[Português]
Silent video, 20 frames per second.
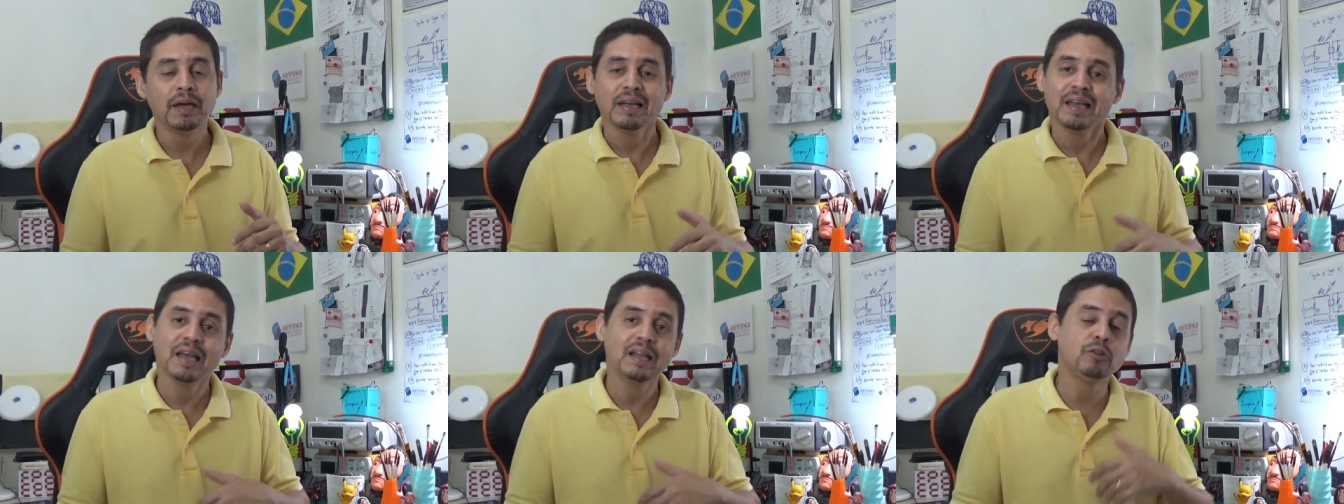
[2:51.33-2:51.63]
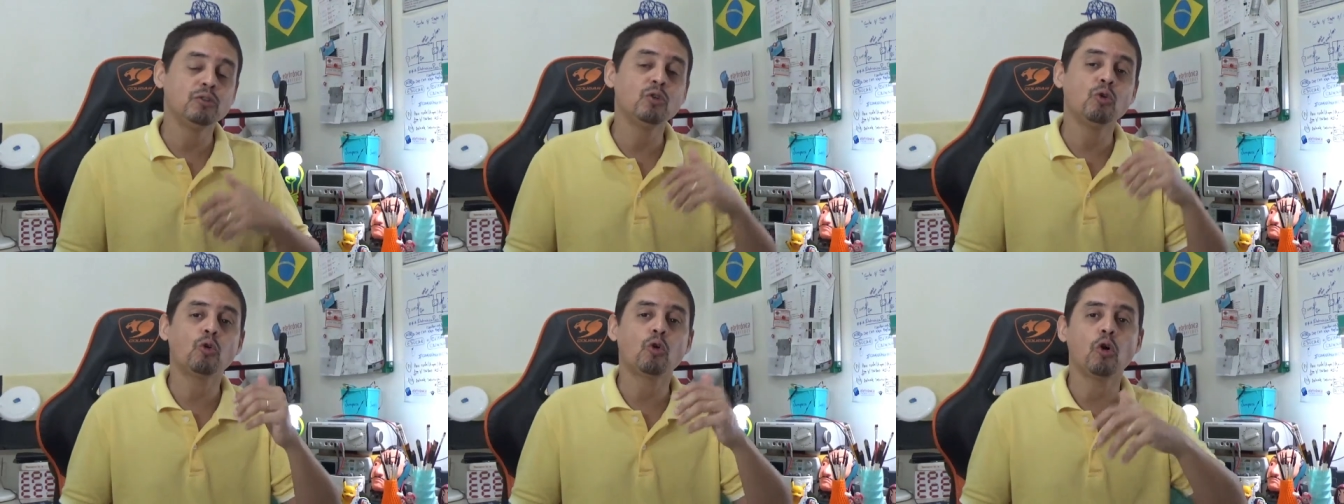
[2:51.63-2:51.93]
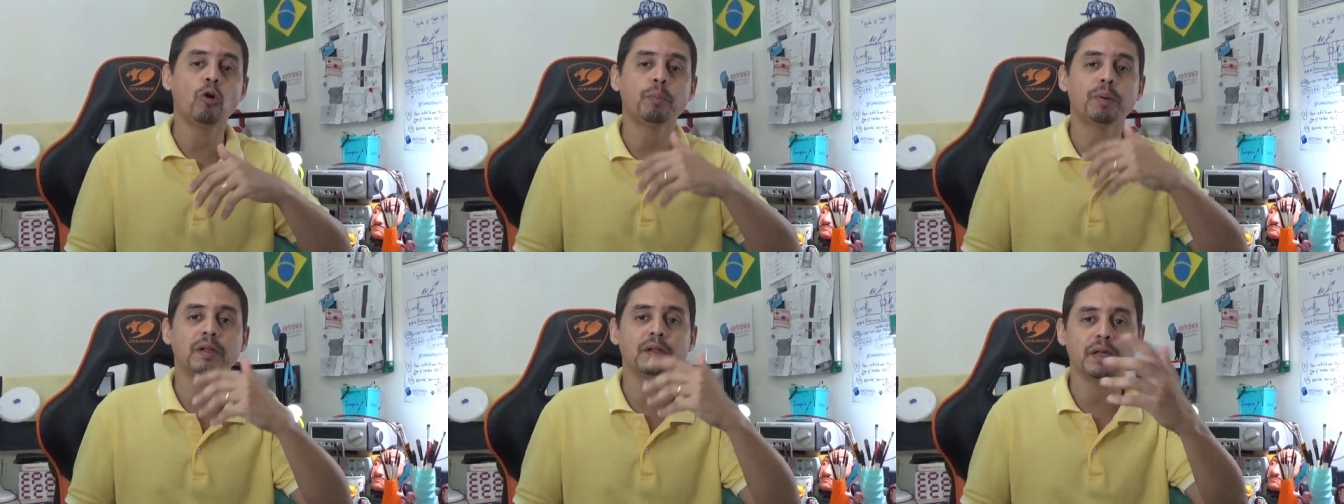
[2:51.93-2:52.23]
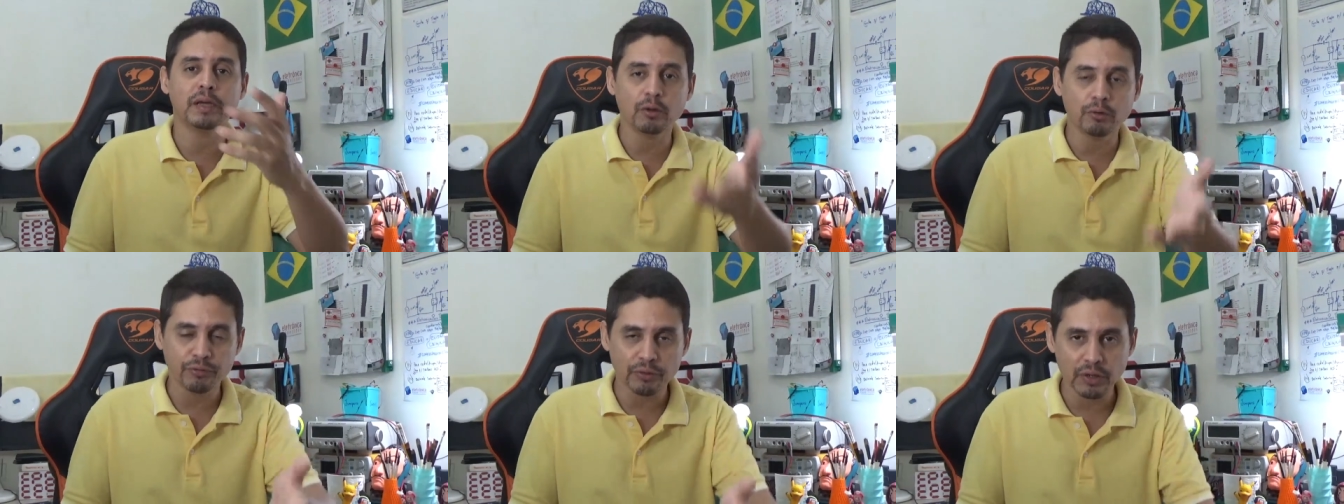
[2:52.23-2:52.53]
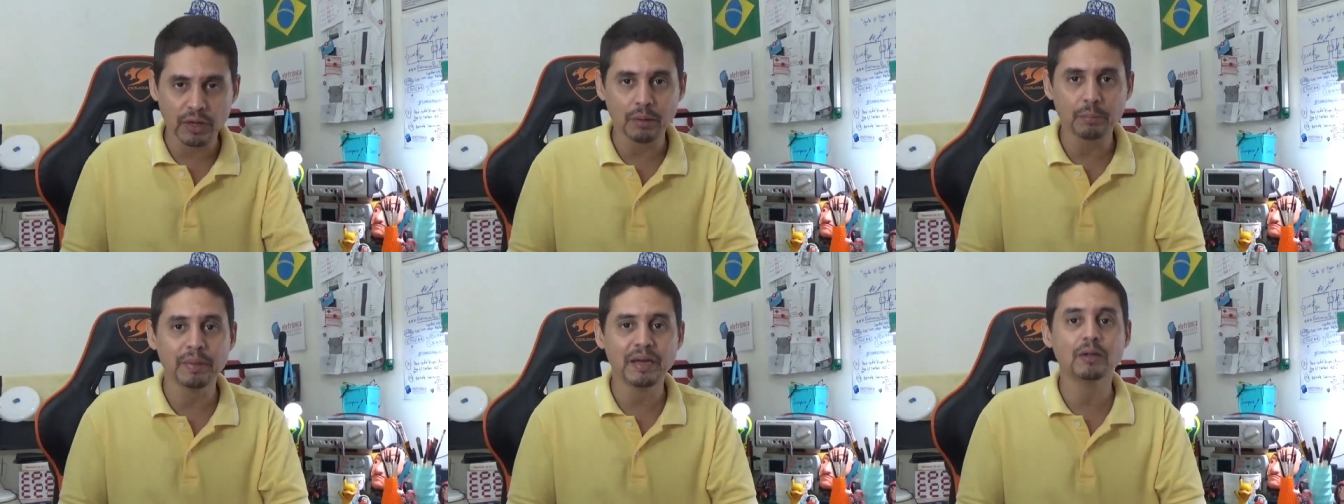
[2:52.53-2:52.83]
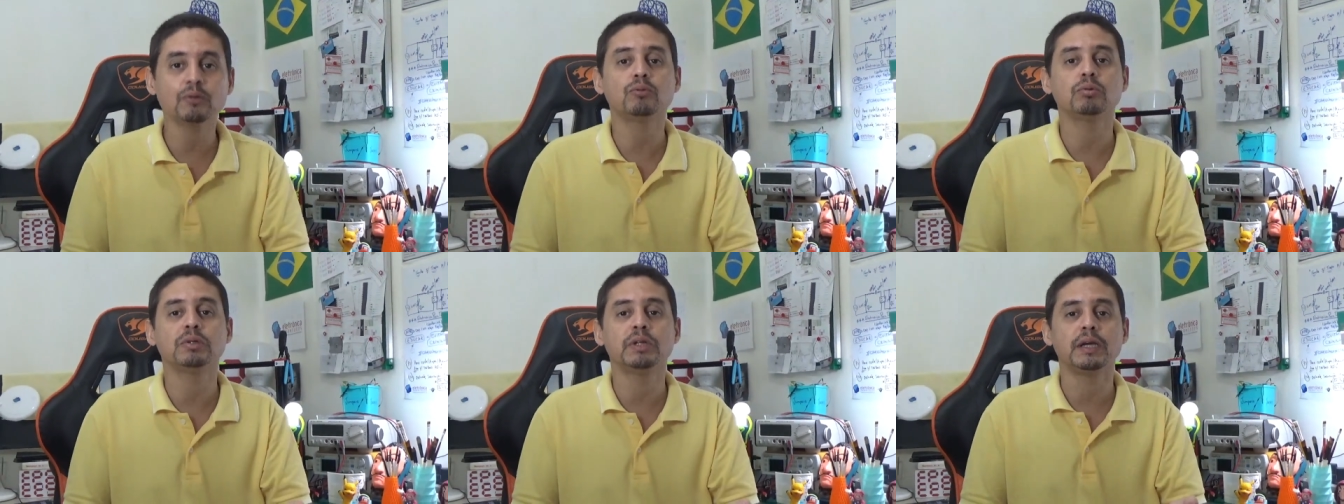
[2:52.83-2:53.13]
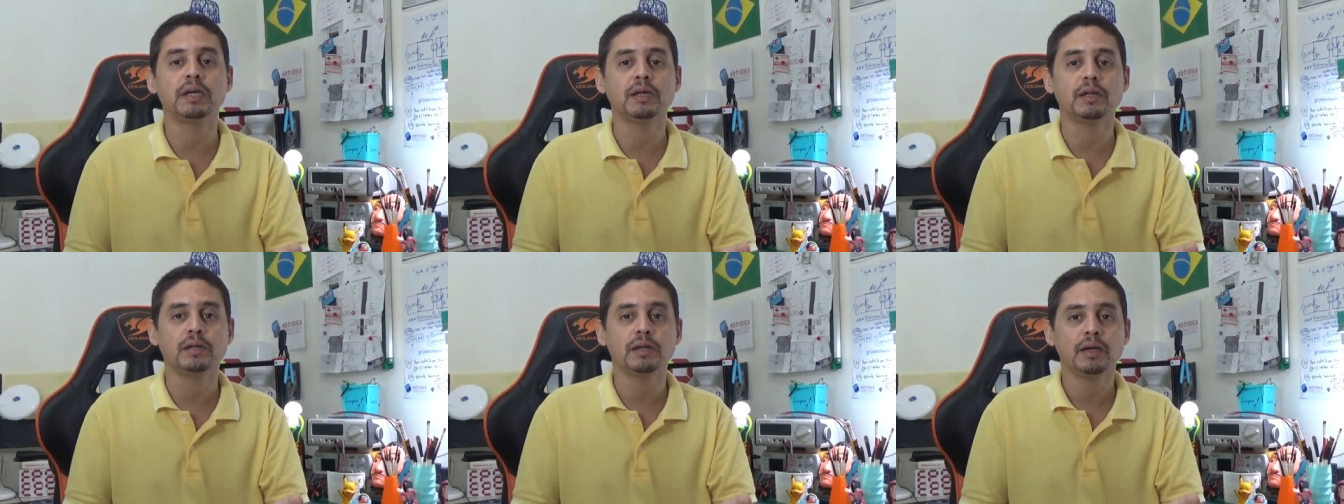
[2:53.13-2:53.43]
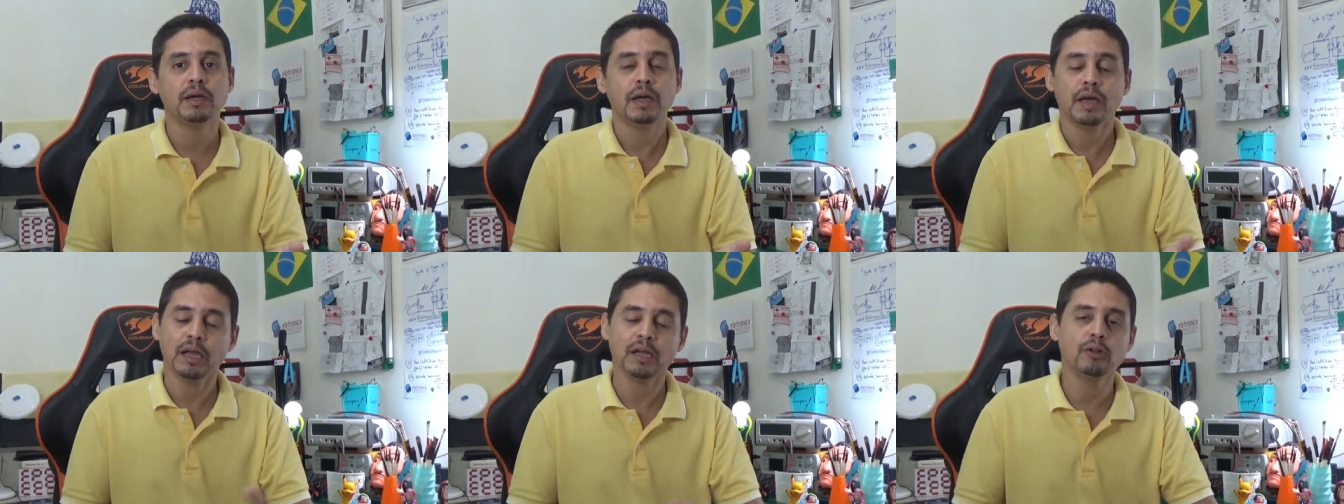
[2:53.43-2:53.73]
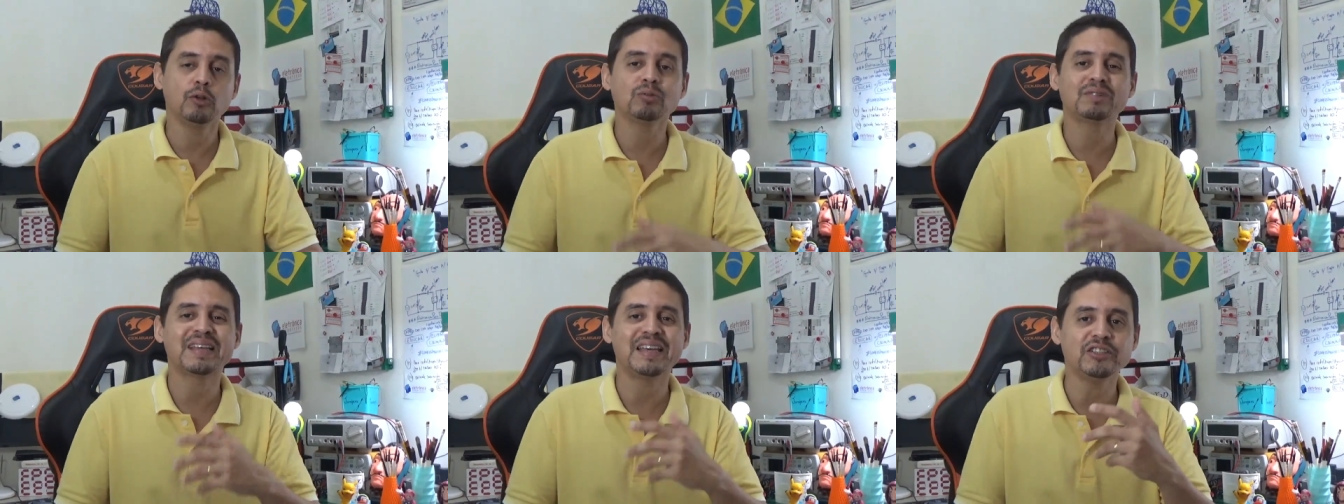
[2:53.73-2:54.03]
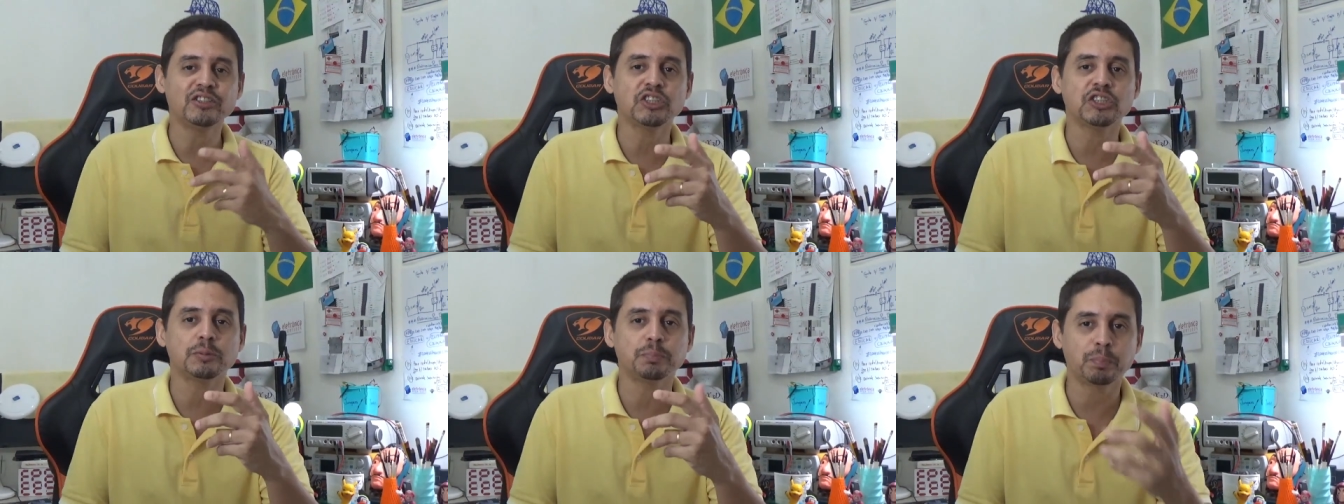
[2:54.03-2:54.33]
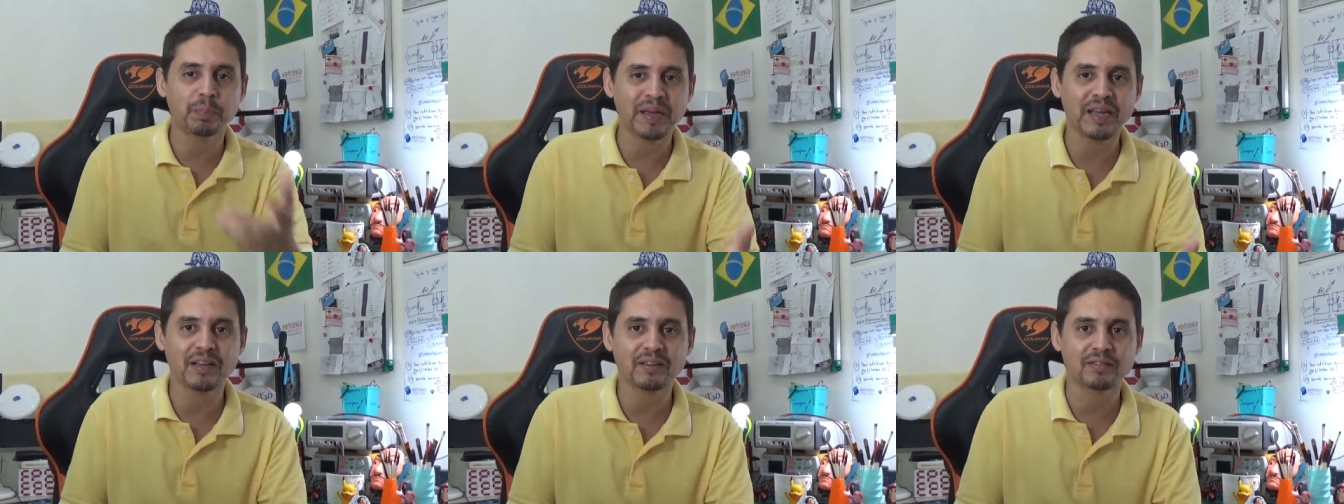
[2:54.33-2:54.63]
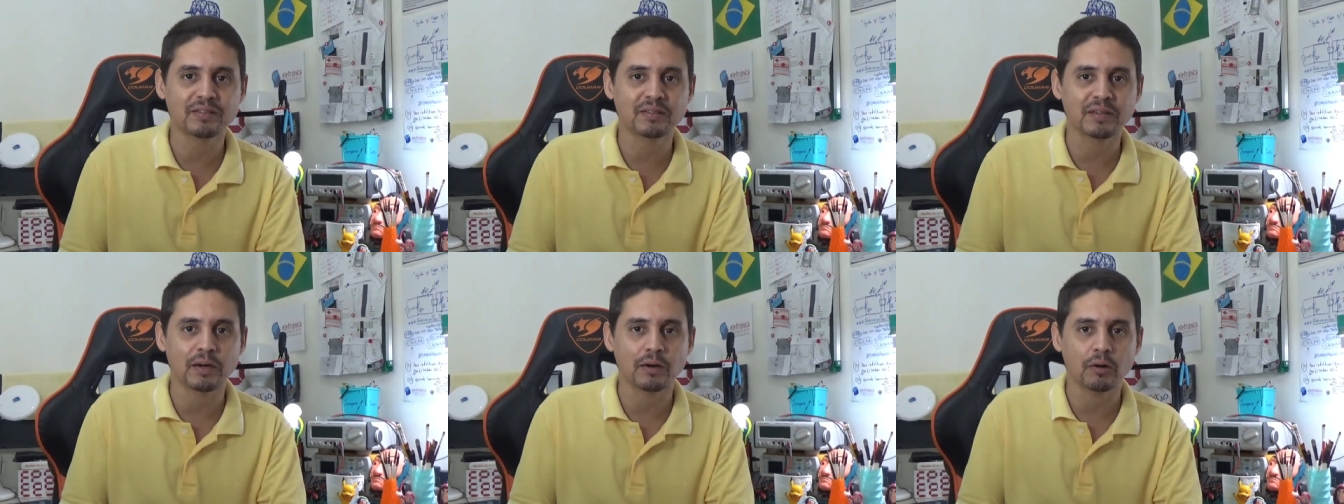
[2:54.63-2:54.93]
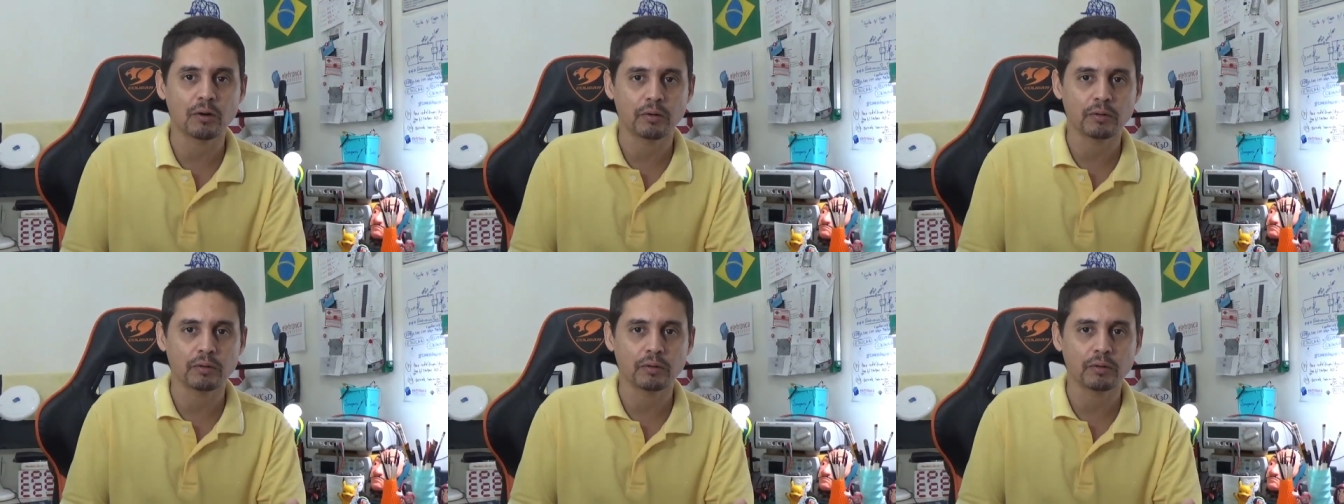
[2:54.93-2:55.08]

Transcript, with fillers: Ele não compra nem o filamento dele. Ele não tem despesa,